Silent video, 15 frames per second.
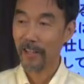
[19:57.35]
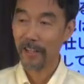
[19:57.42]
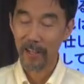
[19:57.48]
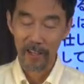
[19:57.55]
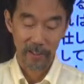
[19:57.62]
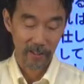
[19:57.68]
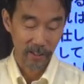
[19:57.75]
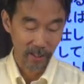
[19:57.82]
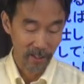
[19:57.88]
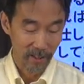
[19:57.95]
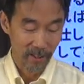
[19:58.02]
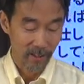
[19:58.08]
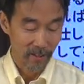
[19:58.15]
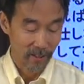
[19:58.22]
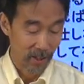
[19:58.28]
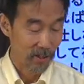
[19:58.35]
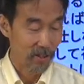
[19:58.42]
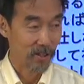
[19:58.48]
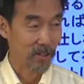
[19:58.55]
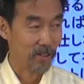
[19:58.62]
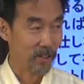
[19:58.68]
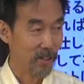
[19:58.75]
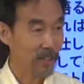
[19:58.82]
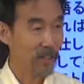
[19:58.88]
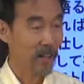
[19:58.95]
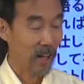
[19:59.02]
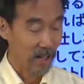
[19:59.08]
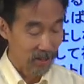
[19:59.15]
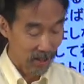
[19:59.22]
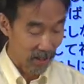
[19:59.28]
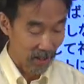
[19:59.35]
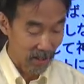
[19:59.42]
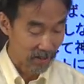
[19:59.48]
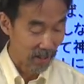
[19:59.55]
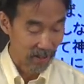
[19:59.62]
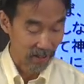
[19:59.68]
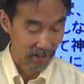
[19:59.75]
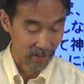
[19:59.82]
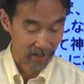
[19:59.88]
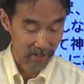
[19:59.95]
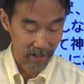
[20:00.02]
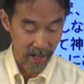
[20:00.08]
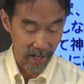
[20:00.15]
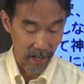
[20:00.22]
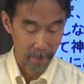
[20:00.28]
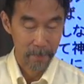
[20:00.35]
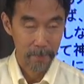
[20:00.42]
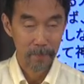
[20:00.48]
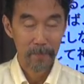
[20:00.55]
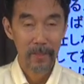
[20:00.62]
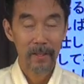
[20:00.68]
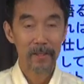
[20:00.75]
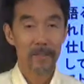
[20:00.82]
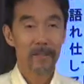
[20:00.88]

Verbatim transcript: 互いに熱心に愛し合いなさいなんですね、